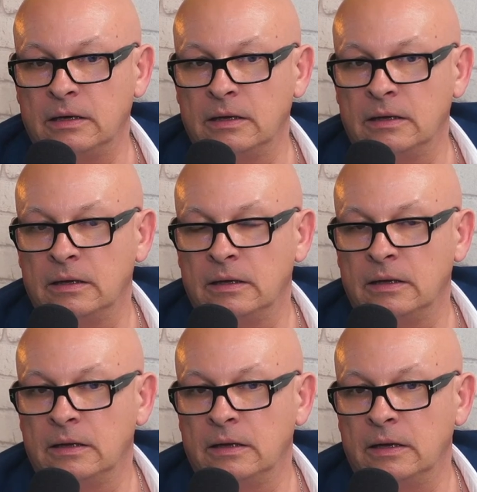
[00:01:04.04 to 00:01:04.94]
il
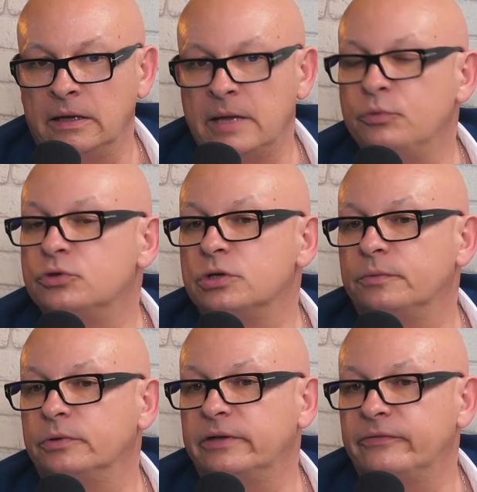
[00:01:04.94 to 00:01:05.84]
n'y a plus de
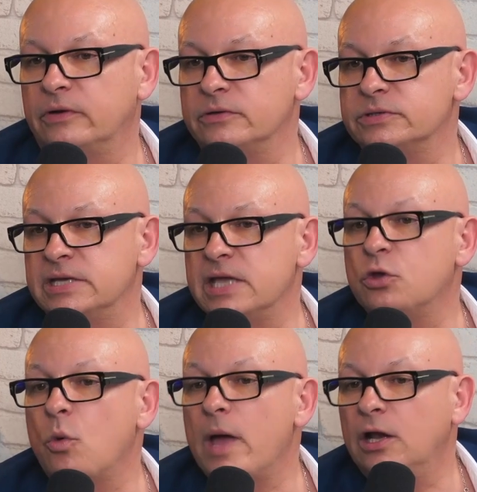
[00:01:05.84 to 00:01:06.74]
championnat de France. Il y a
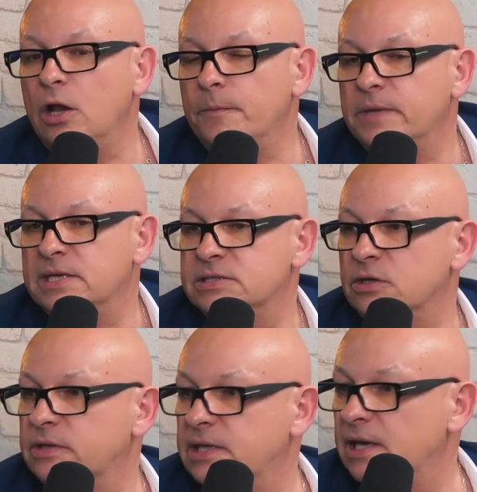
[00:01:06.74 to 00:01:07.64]
trois clubs qui
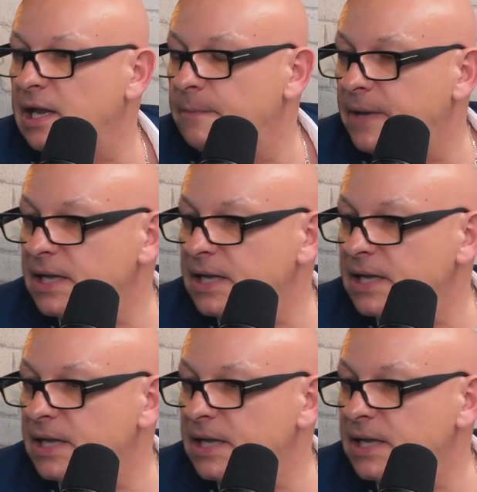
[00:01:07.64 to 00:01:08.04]
s'en tirent. Il y a le Paris